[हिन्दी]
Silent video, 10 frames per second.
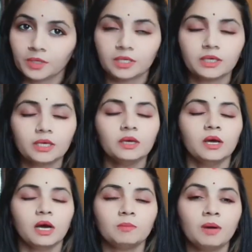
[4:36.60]
ठीक है
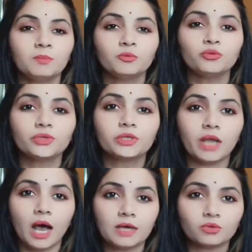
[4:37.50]
अब आप उस
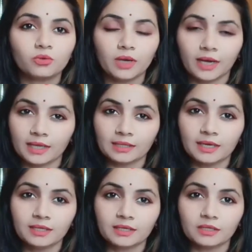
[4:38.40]
ग्लास को लगातार
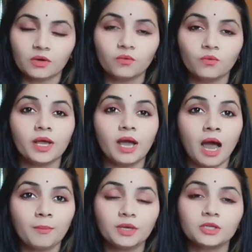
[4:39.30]
देखते हुए
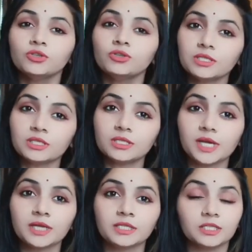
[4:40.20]
आपके जो इष्ट
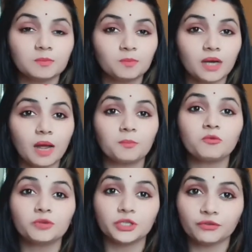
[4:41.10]
है जिस पर आपको
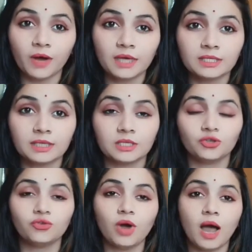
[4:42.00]
विश्वास है
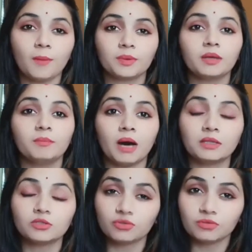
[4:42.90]
जो आपकी
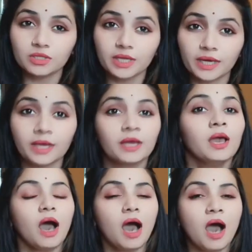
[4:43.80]
बात सुनते हैं
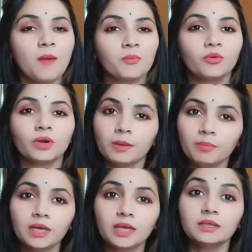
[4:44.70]
आपको उन्हें
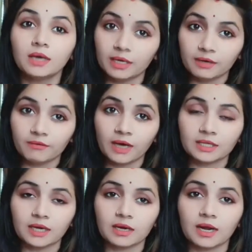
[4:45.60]
पहले धन्यवाद
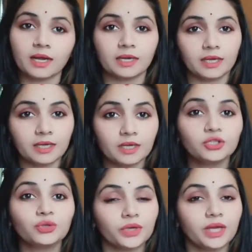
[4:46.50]
करना है ठीक है
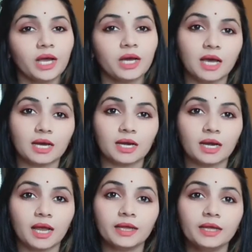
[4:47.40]
शुक्रिया अदा
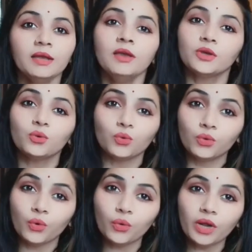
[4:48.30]
करना है कि
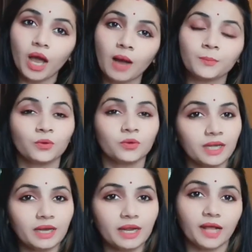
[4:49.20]
उन्होंने आपको ये
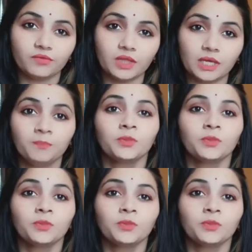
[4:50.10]
लाइफ दी